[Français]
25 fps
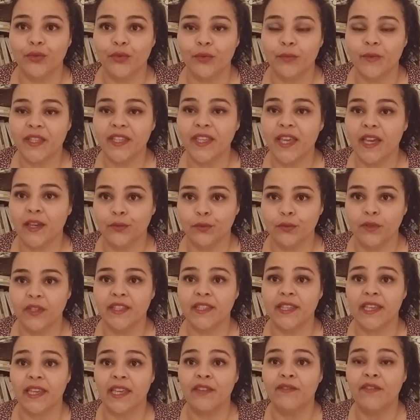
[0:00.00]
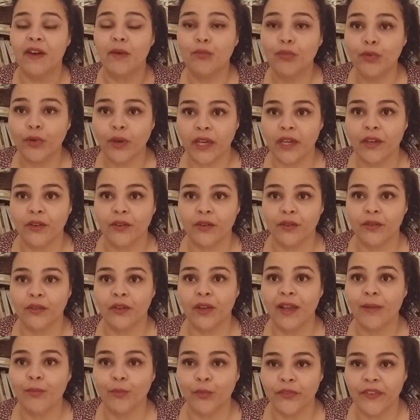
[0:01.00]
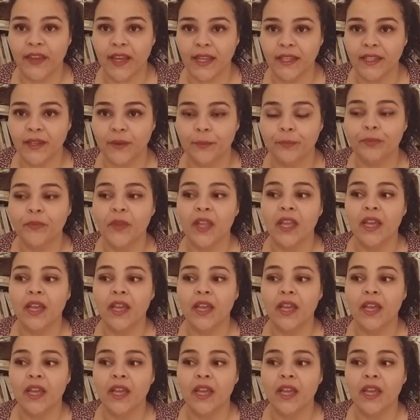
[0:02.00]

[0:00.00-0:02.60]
ce petit garçon qui s'est évaporé dans la montagne.